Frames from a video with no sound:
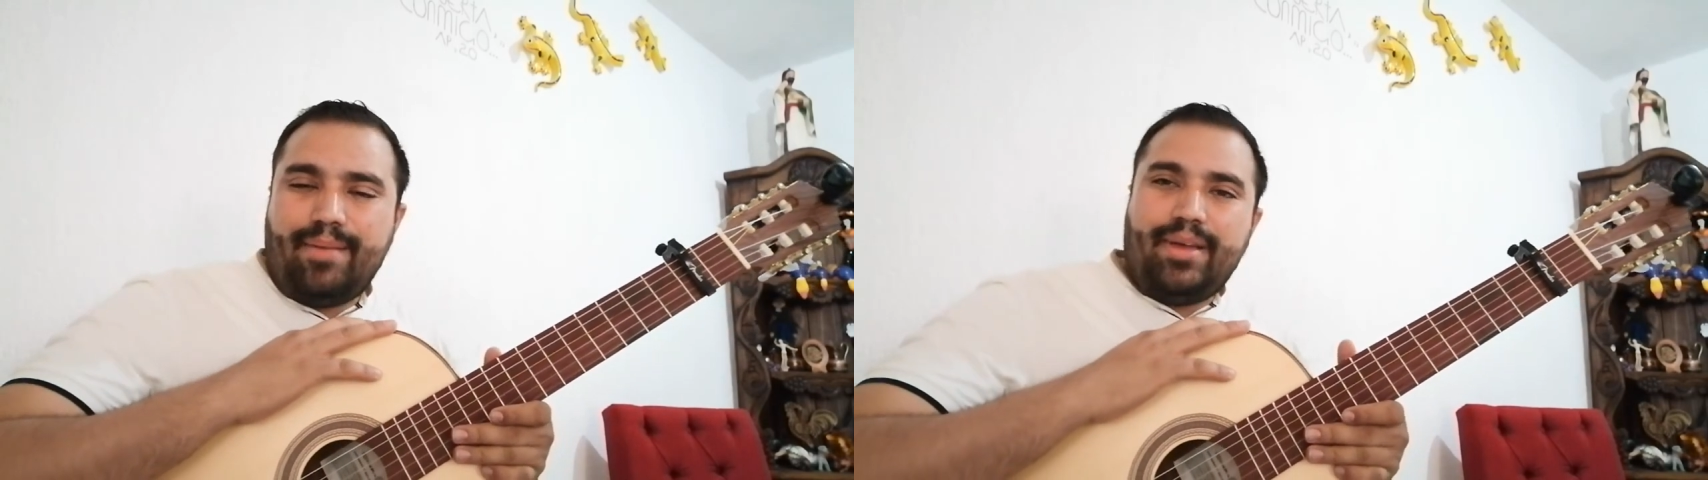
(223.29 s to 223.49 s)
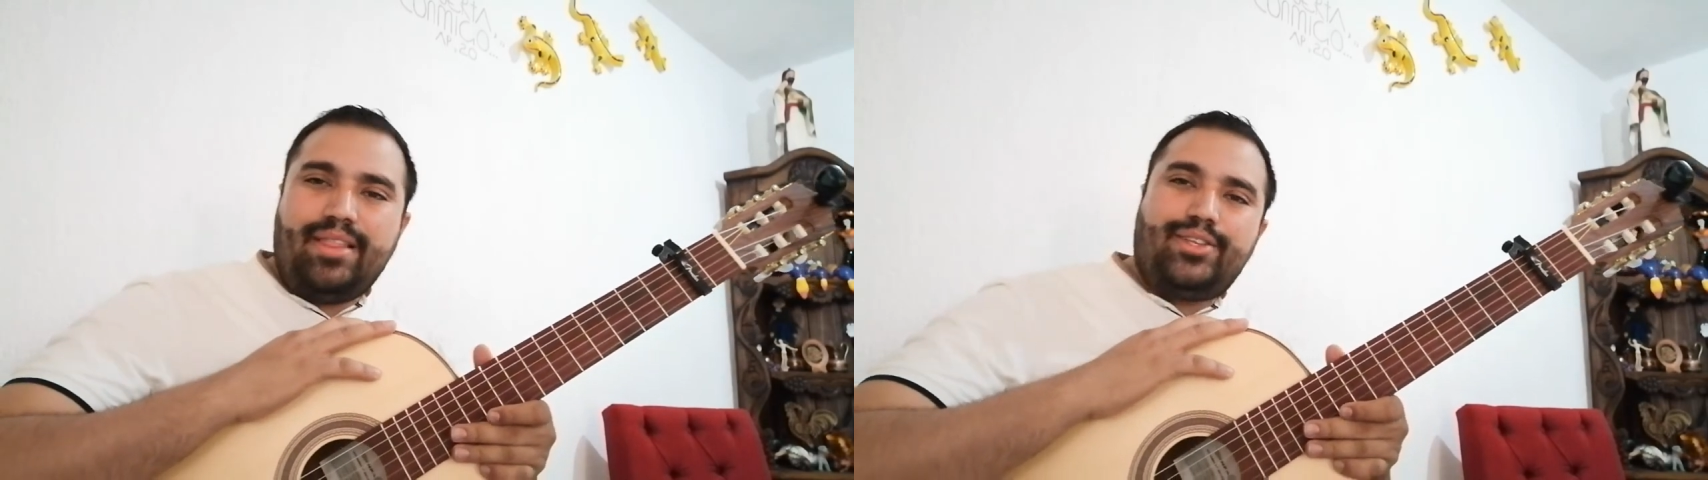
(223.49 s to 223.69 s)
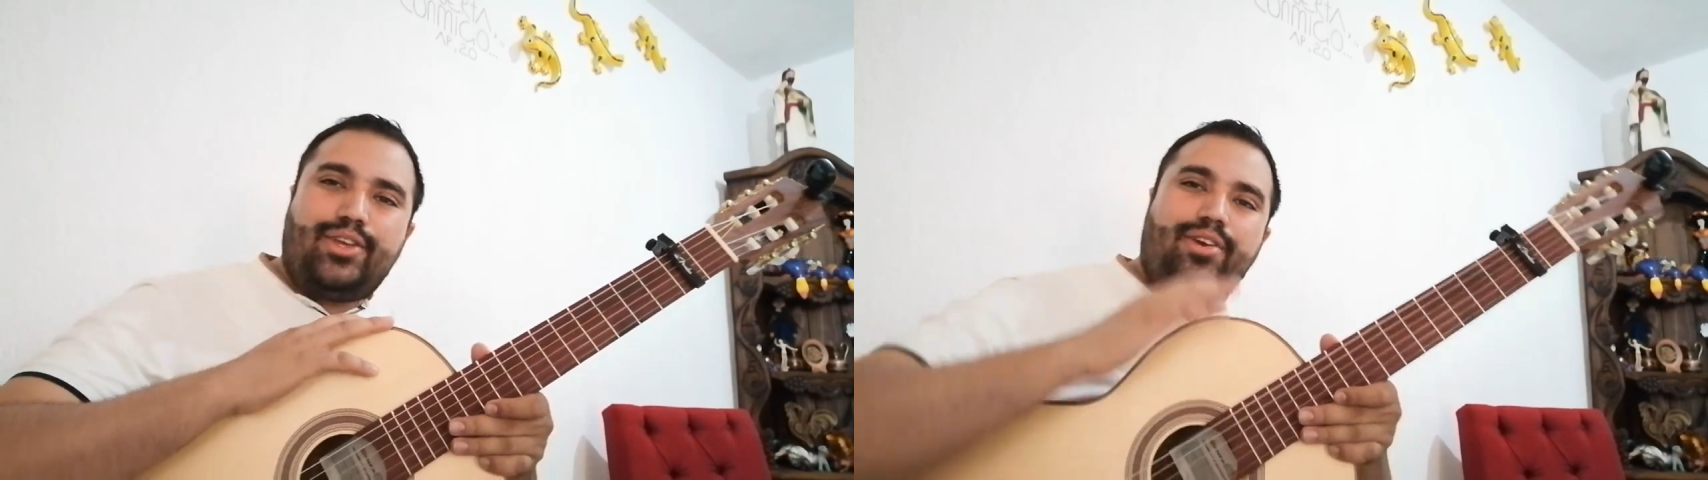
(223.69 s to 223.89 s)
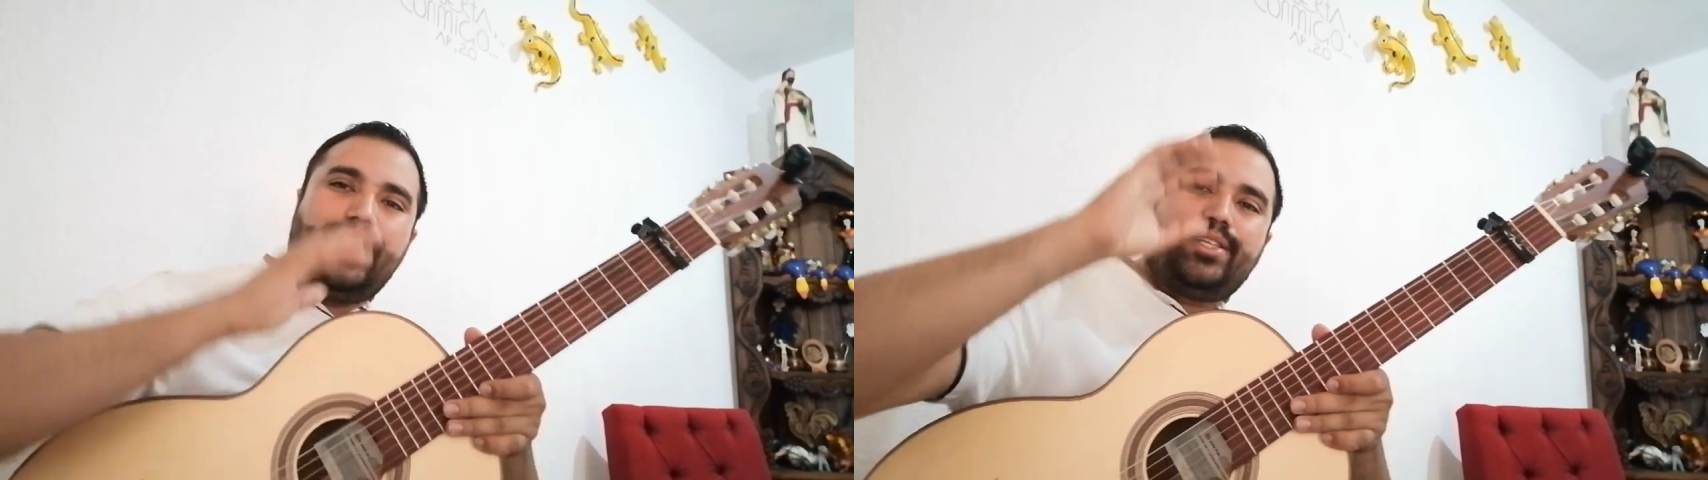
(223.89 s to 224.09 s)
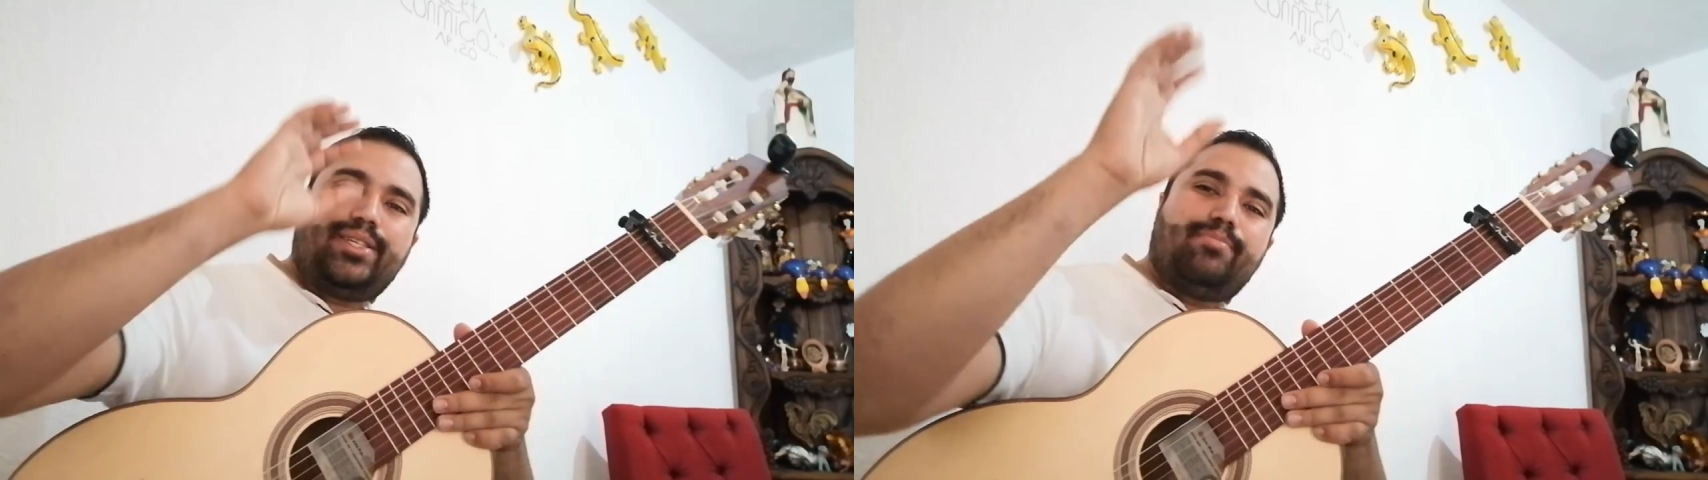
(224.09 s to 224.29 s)

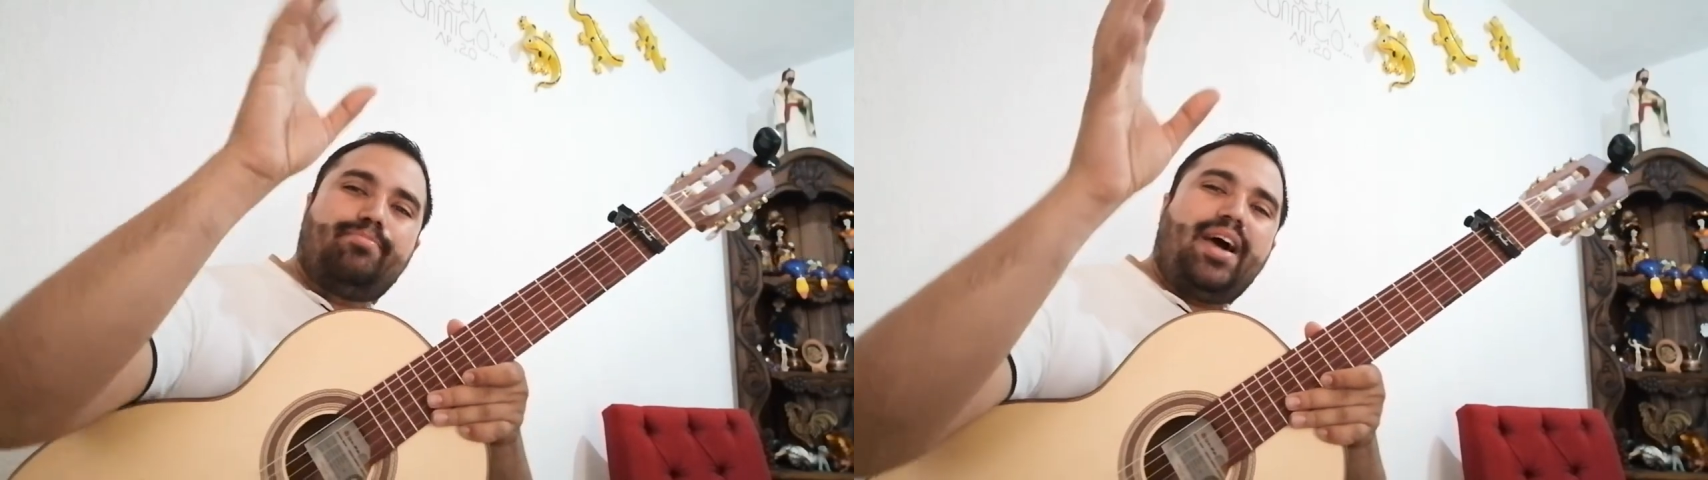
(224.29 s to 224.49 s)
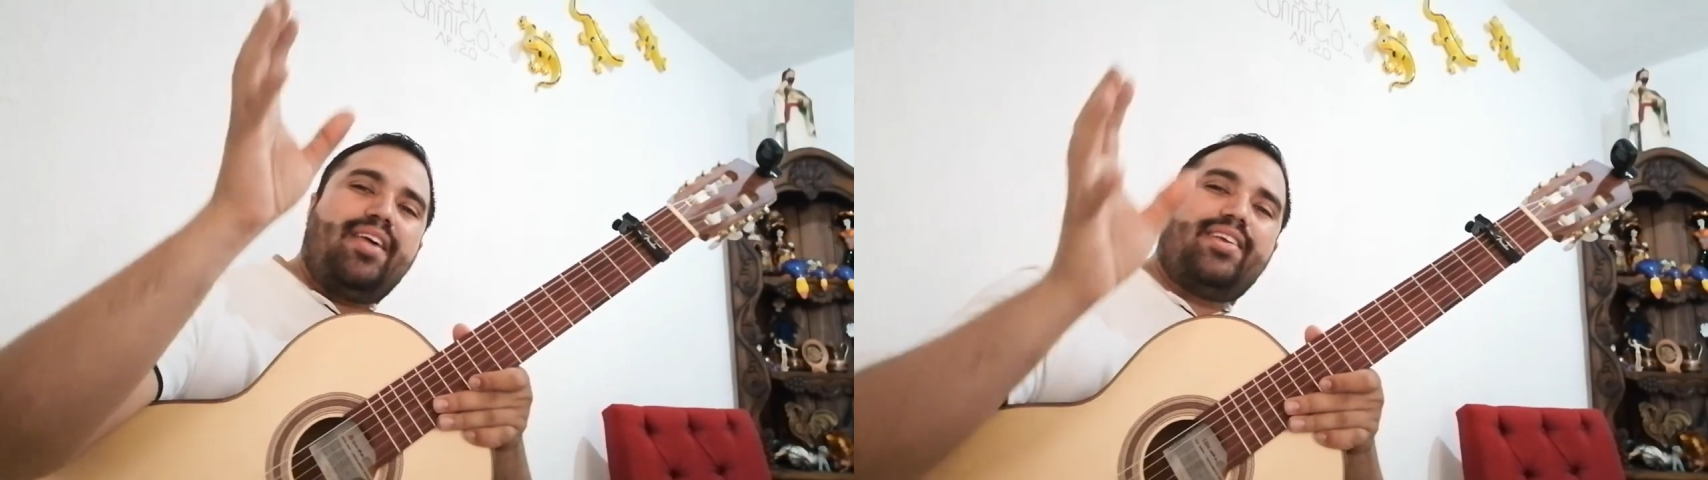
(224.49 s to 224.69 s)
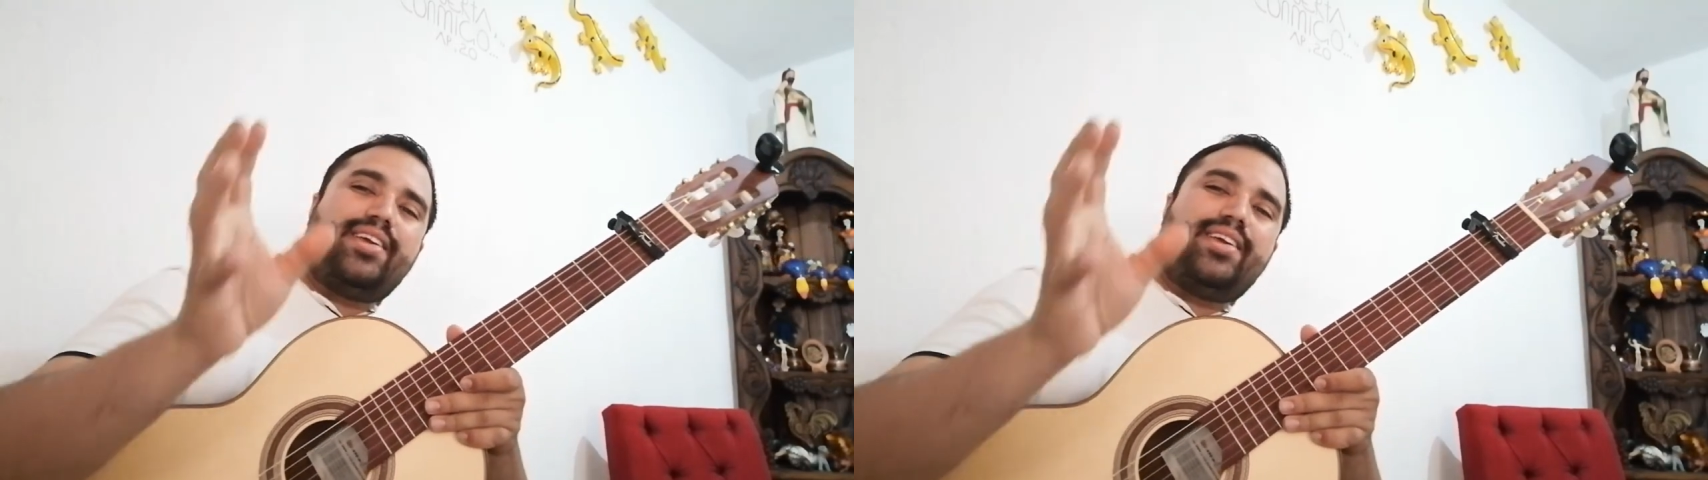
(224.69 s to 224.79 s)
Bendiciones, Padre,